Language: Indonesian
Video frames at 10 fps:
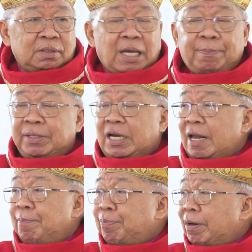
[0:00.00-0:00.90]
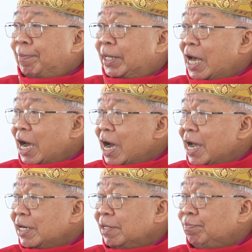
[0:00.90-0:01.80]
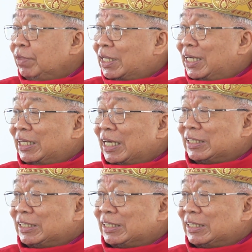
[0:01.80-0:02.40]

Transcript: Tapi dalam perbedaan, kita